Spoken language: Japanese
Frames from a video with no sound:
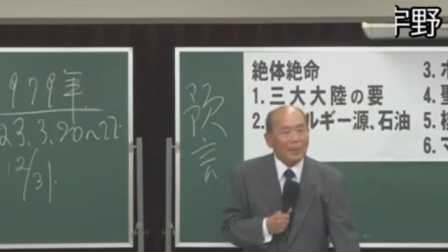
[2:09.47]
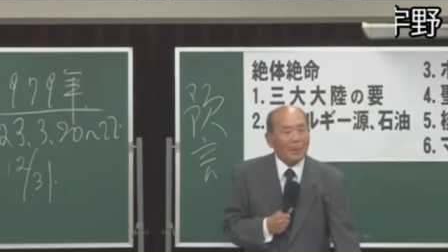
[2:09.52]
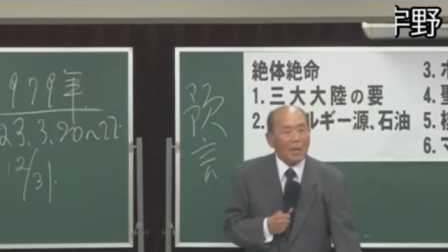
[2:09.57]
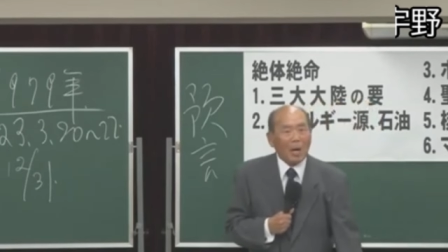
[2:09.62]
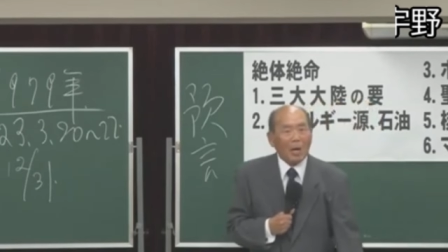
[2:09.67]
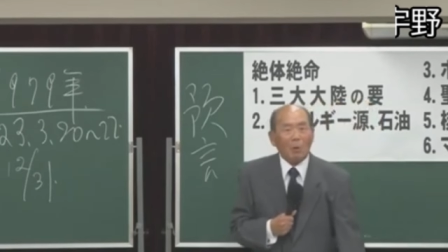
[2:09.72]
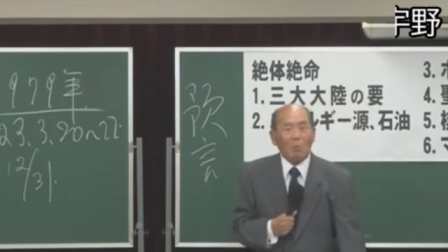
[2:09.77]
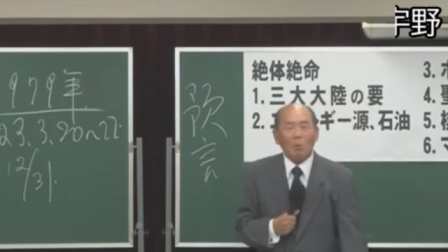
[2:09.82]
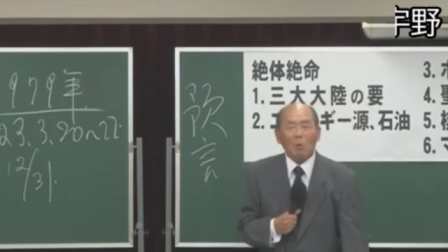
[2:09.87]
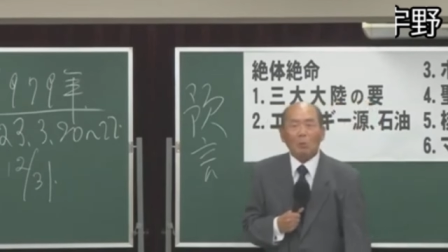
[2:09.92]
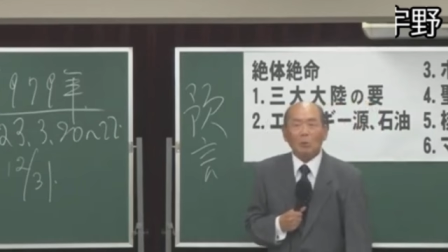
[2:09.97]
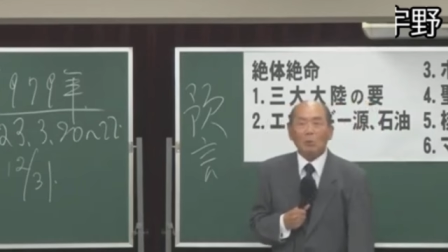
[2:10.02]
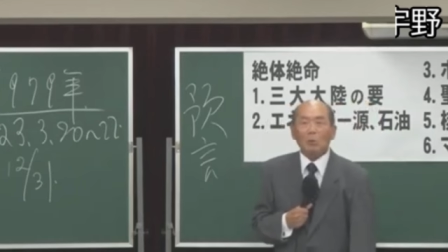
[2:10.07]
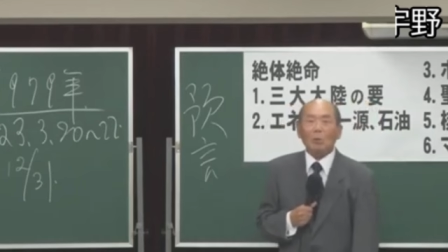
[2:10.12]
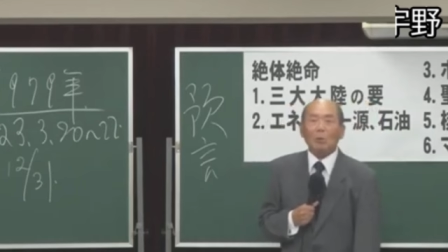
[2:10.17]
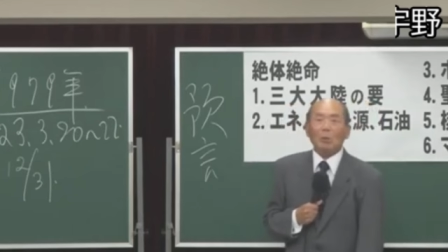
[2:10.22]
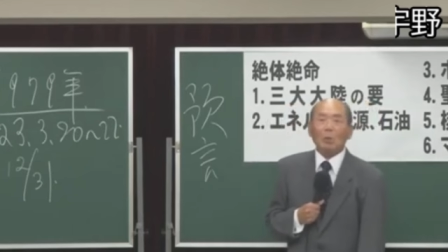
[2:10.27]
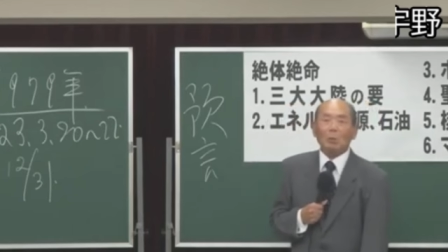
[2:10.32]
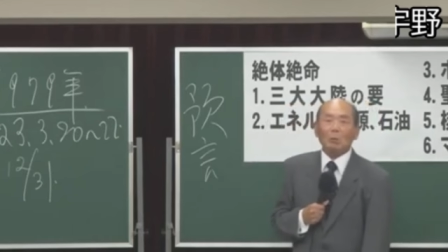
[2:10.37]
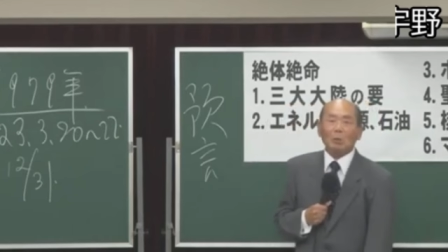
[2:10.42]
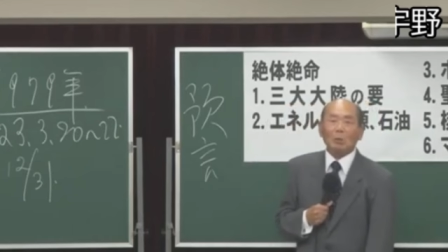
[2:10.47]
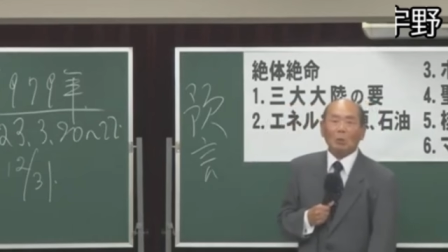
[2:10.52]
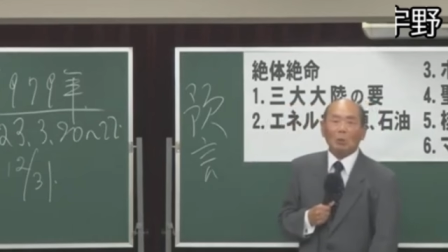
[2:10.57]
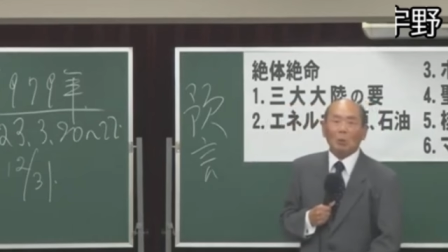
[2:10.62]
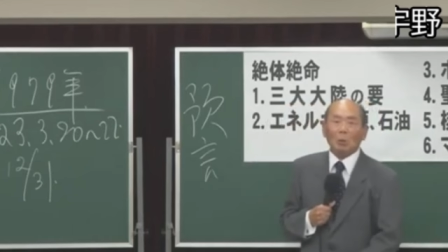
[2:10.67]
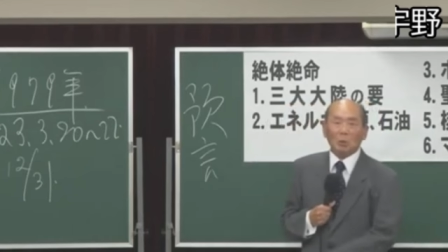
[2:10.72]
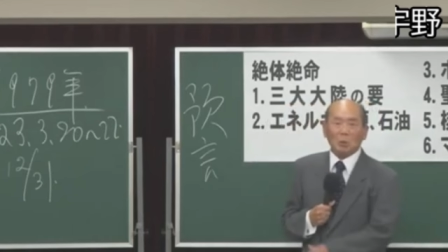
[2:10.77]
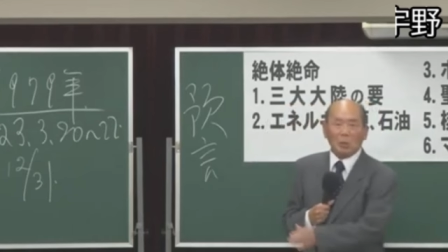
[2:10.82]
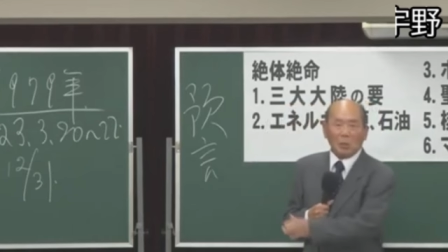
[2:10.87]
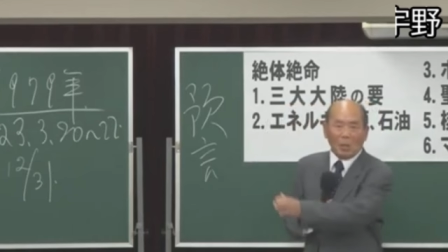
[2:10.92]
だから黙示録を読むと
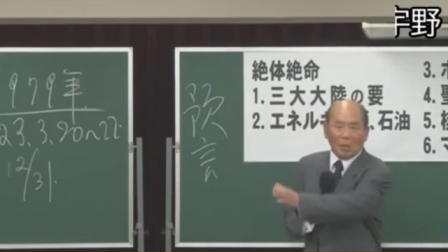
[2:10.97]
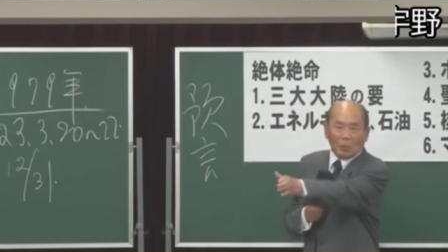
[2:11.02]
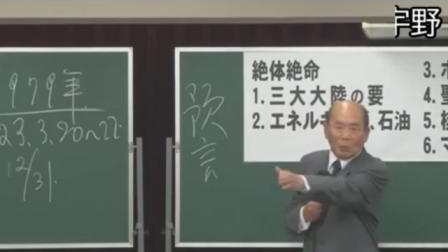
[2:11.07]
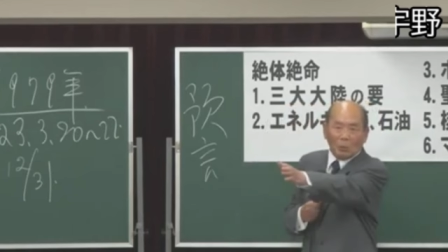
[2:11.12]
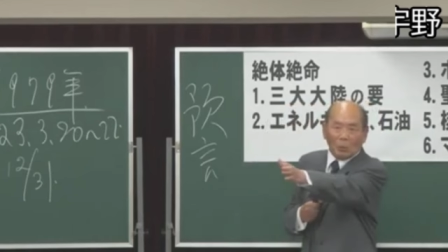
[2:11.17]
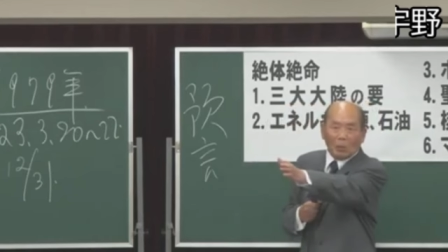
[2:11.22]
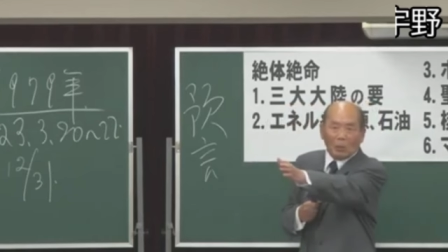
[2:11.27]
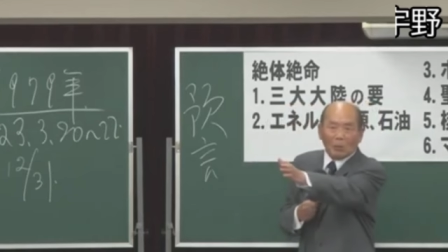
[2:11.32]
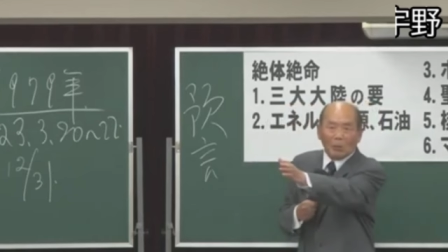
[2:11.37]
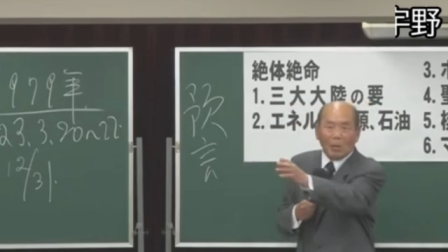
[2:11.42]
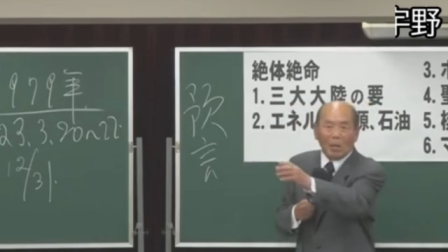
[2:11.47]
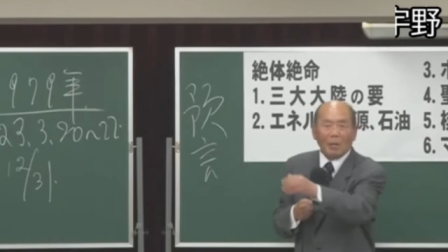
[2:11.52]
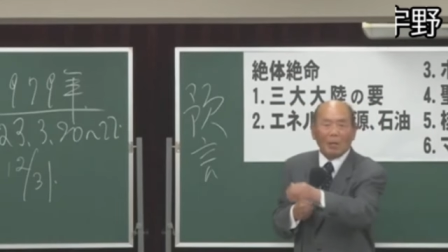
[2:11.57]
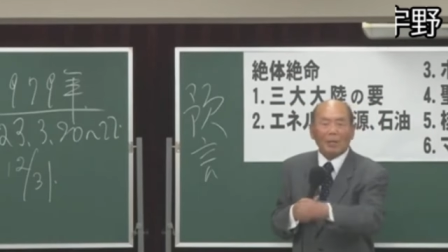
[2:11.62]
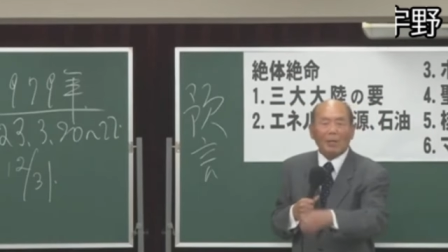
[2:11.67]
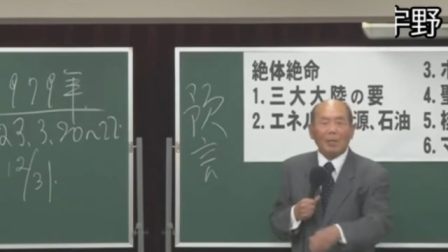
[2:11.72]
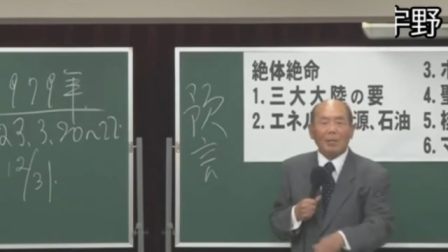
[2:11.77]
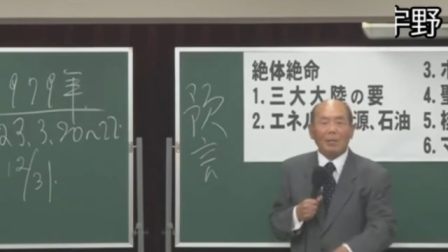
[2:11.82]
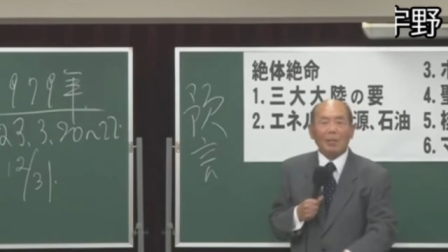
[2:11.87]
ロシアがどう出るか